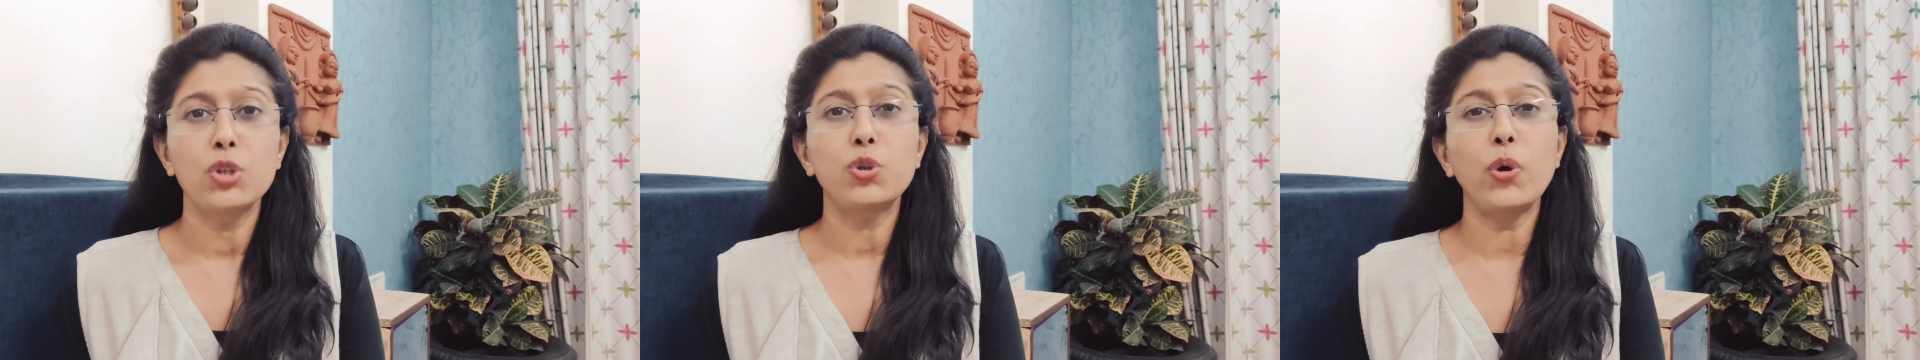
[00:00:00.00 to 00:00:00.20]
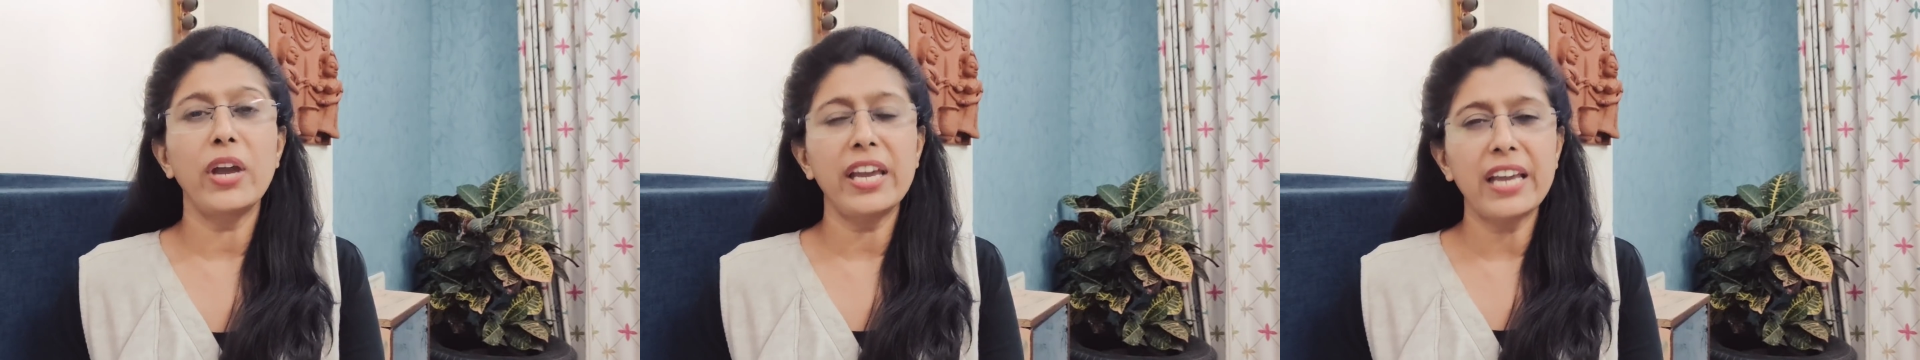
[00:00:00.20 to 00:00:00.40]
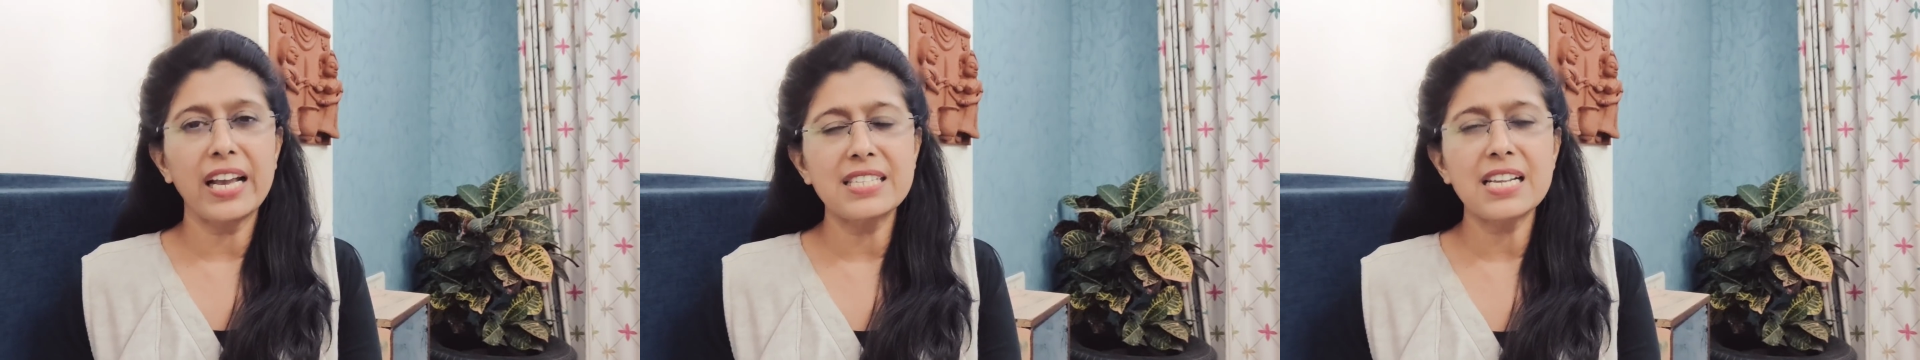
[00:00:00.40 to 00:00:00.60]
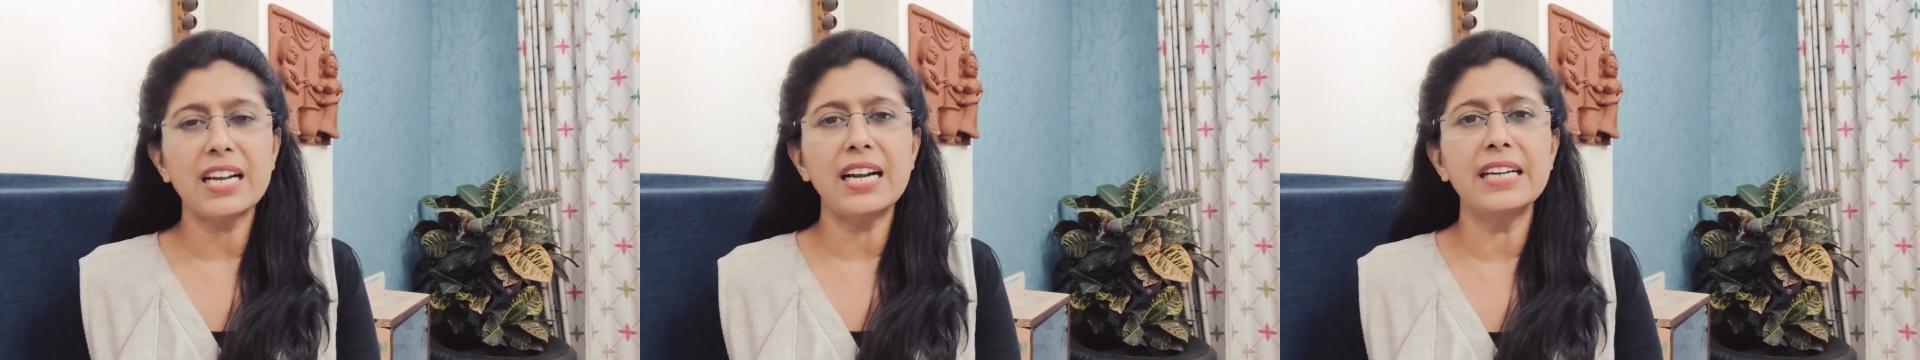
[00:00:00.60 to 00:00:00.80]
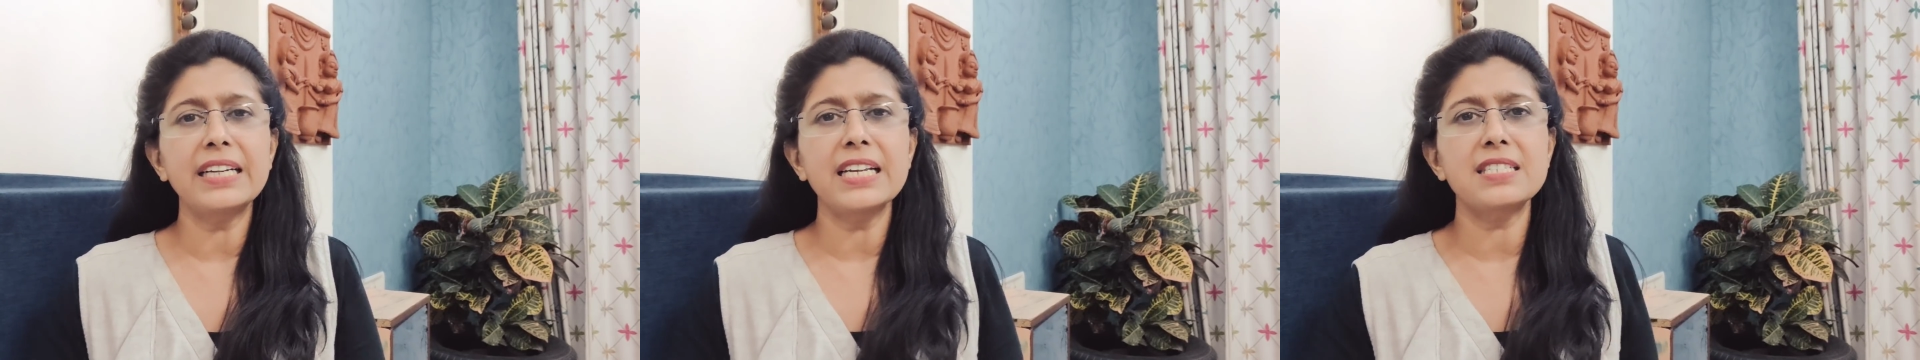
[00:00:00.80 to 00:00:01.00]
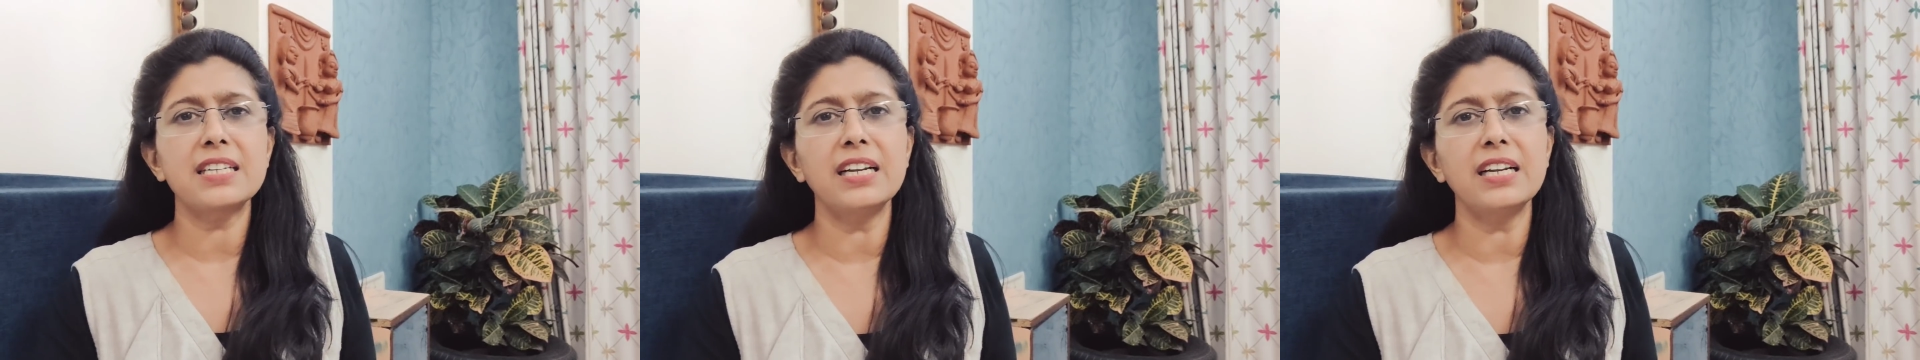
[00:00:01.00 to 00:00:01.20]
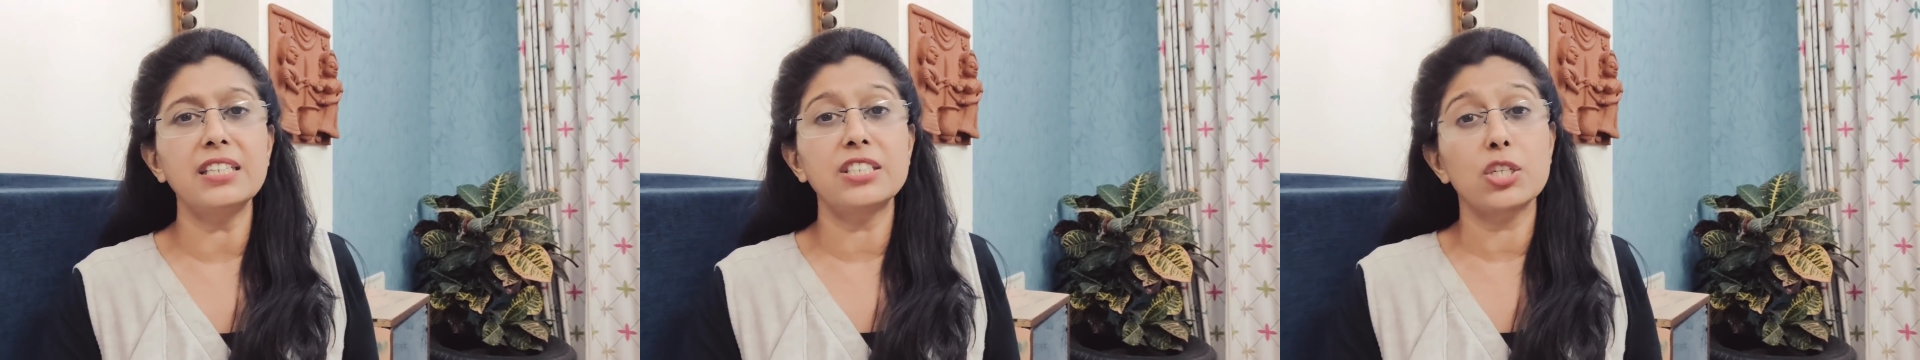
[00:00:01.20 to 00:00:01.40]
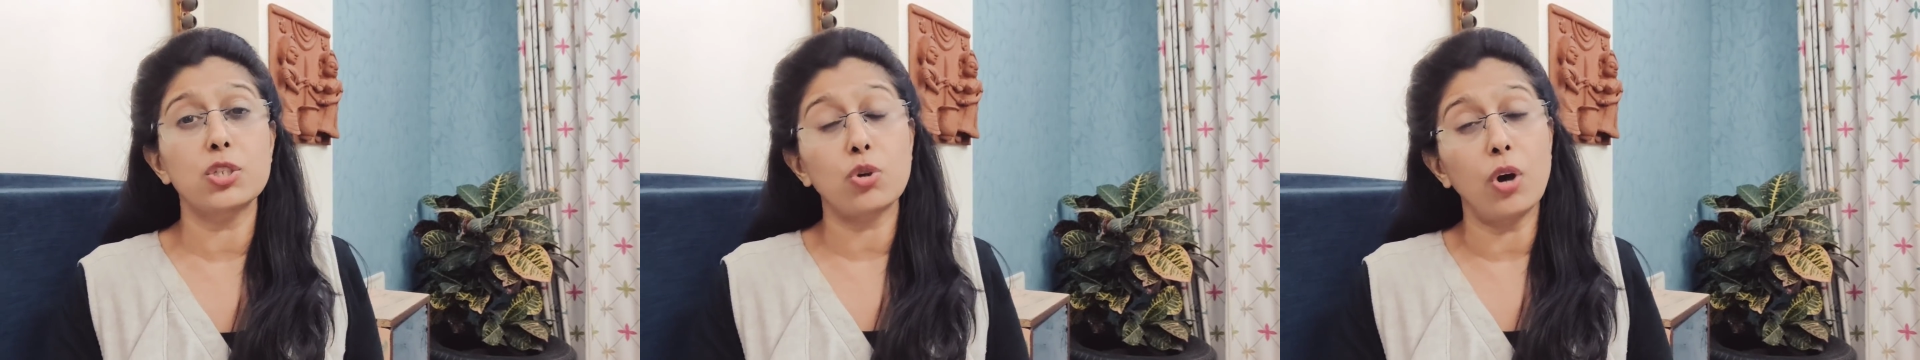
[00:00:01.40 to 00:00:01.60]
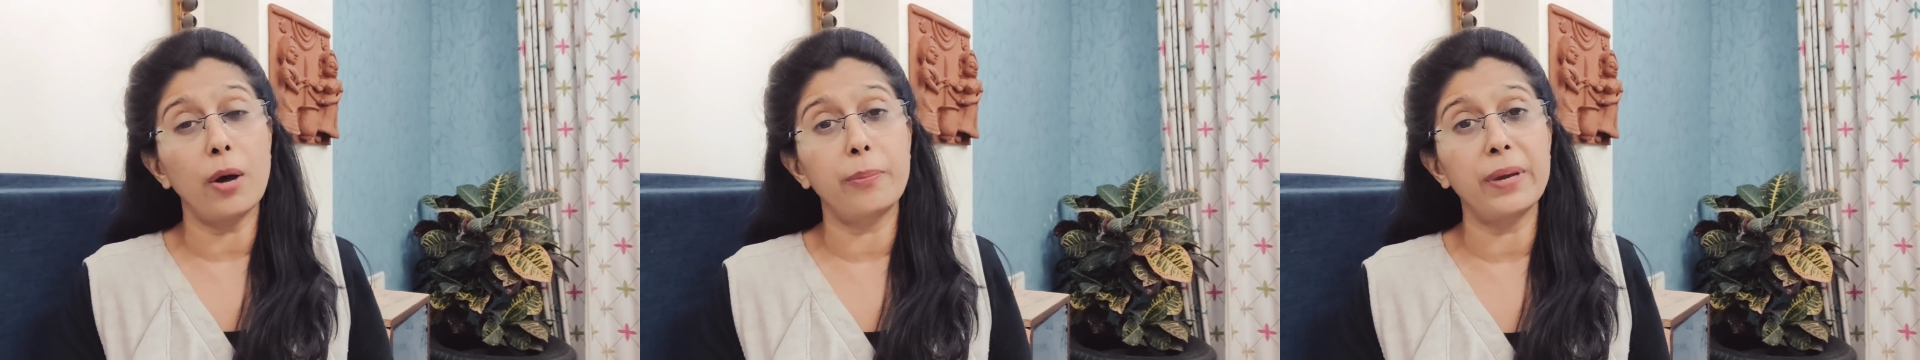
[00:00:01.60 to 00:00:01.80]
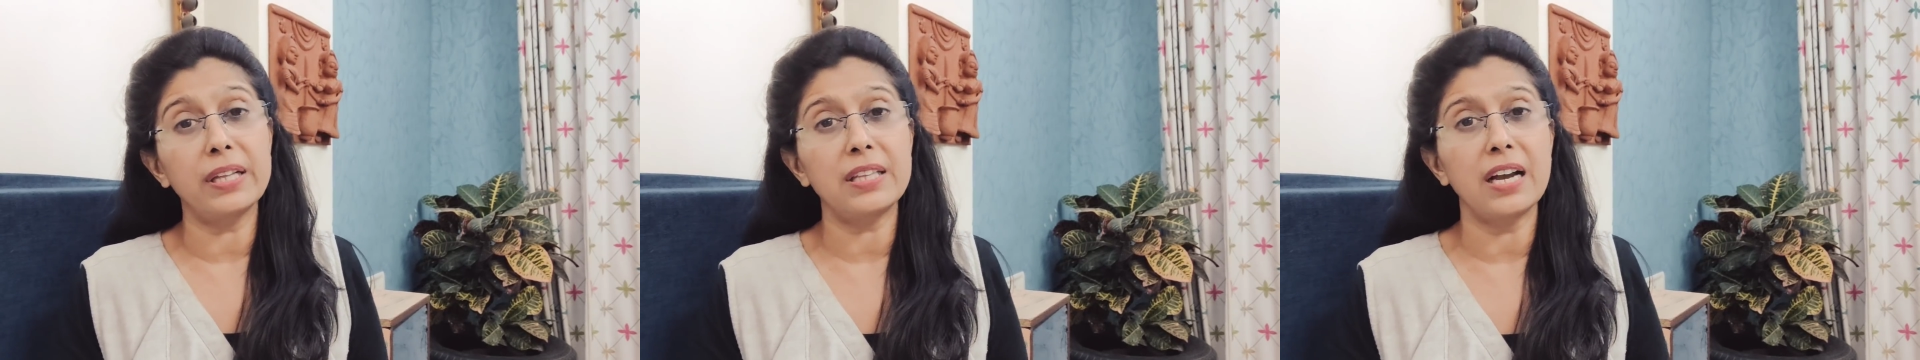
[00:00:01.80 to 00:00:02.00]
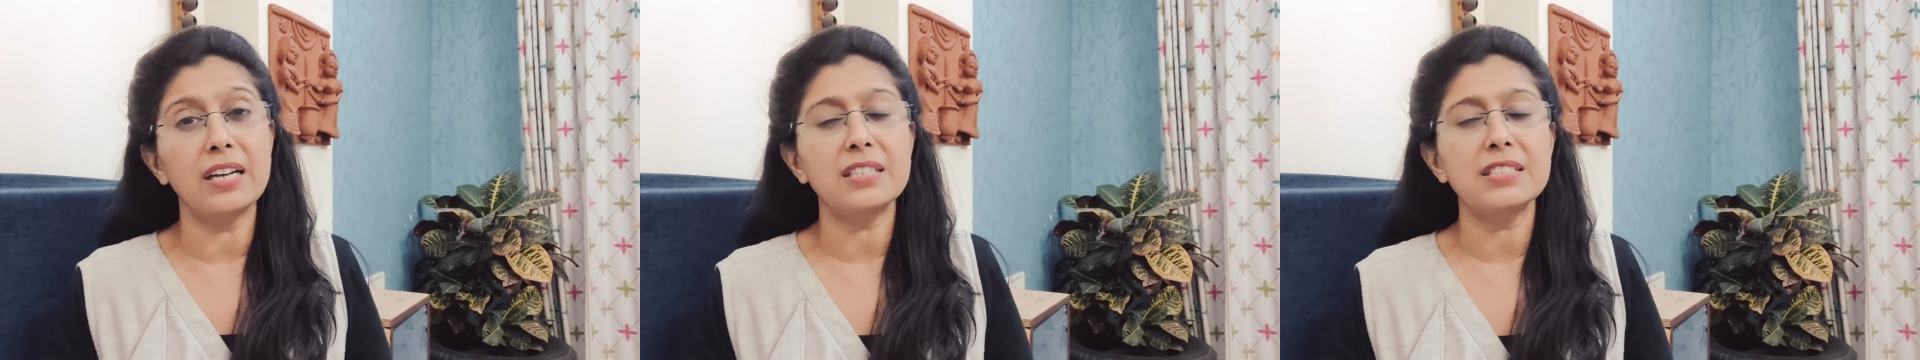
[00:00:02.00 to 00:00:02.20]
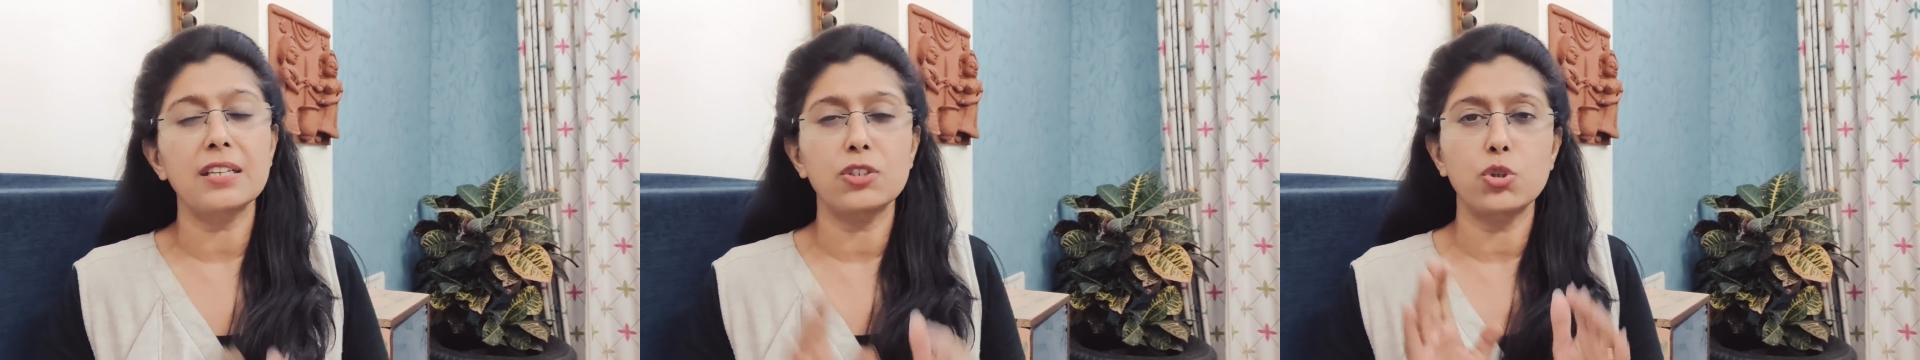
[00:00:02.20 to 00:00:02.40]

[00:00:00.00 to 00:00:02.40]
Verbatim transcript: तो एक ऐसा कंटेस्टेंट जिसको अभी तक